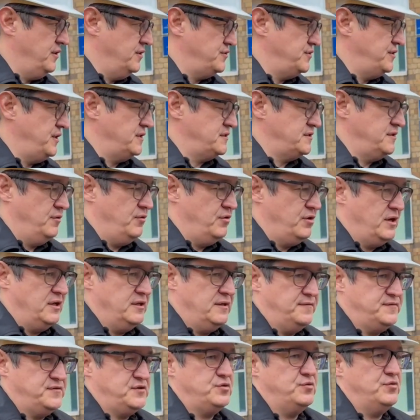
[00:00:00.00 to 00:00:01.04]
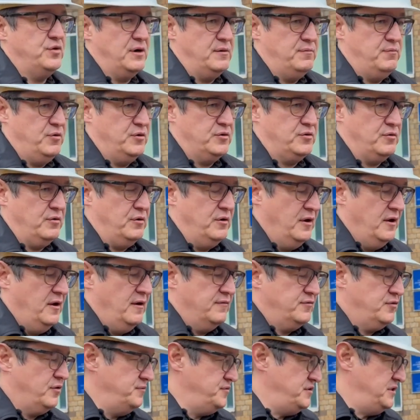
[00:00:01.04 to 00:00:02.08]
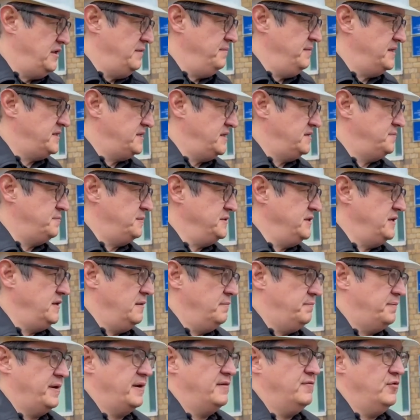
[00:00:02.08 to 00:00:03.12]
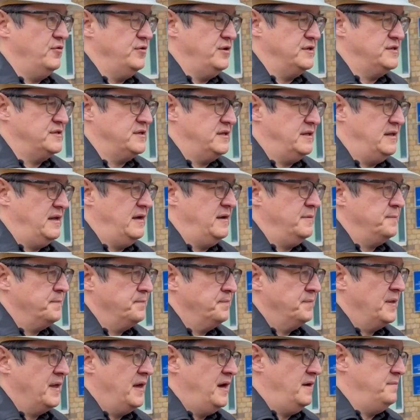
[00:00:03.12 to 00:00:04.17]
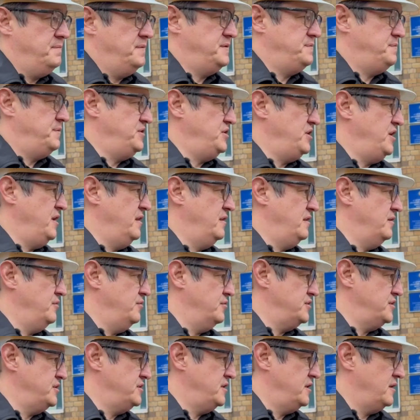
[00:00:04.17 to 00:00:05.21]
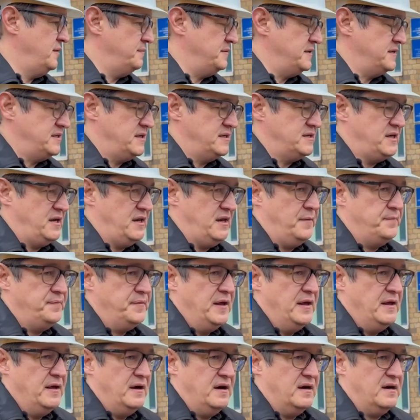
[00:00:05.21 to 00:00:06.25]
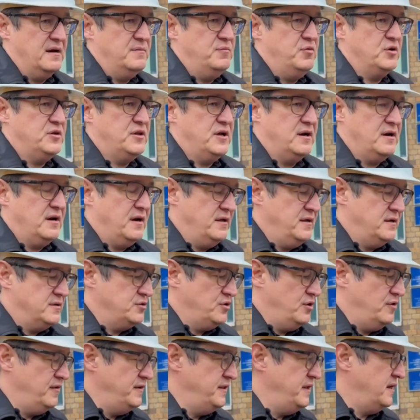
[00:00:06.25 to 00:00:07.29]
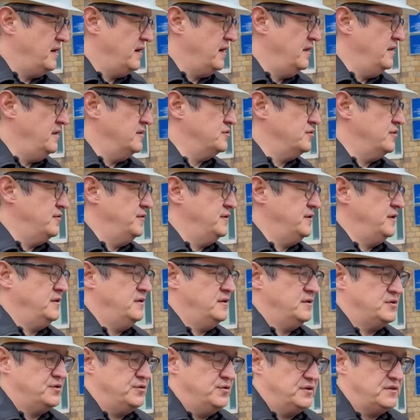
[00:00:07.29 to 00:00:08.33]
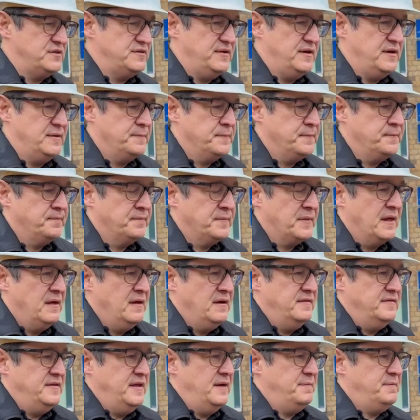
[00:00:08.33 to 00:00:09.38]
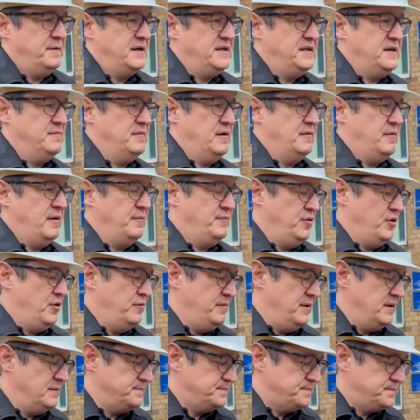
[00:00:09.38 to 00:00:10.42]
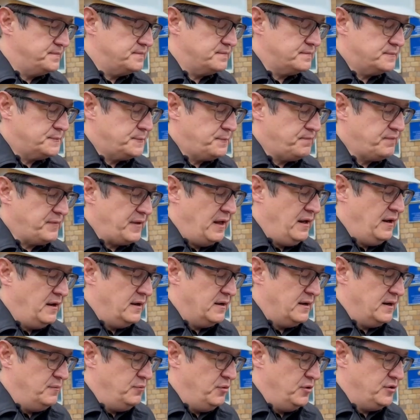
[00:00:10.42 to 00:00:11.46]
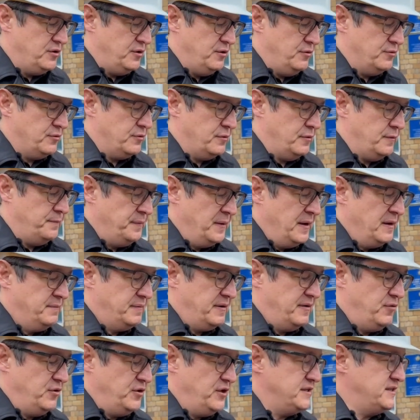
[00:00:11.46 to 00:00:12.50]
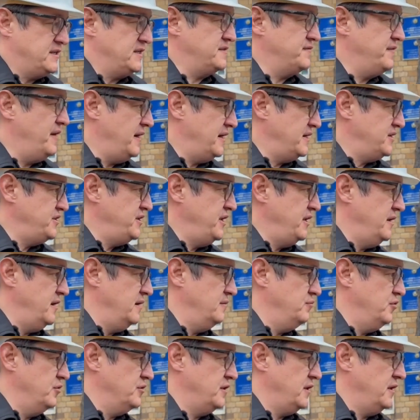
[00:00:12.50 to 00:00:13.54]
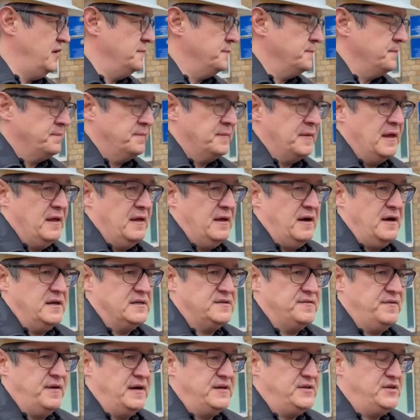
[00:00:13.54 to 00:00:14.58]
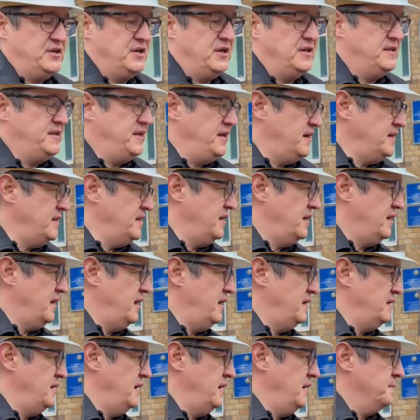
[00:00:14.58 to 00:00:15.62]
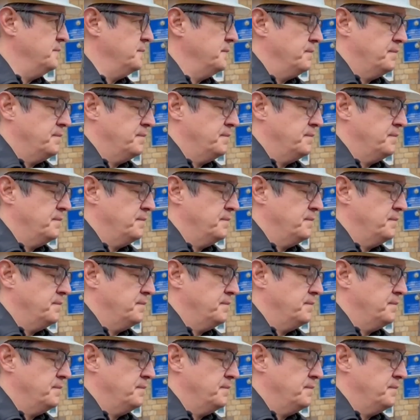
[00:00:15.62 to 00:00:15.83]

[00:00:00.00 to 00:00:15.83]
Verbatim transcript: государственные органы, всю работу, в том числе местные исполнительные, проводятся для обеспечения надежности теплоснабжения. Работа организована, организовано дежурство, в необходимом объеме э, работают, проводятся сварочные работы, э, сварщики техникой они